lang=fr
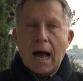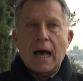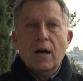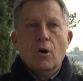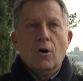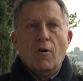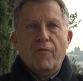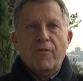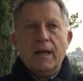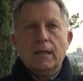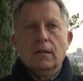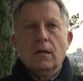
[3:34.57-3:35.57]
alors qu'en
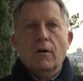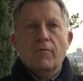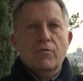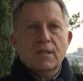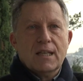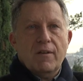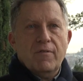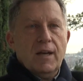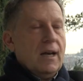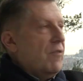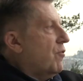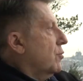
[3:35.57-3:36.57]
fait, comme vous le
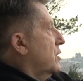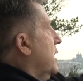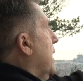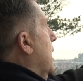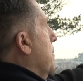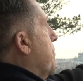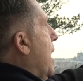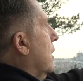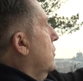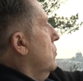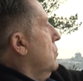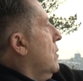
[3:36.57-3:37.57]
savez, la frontière, elle est
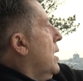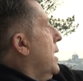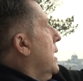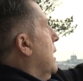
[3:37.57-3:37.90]
partout. Hein. elle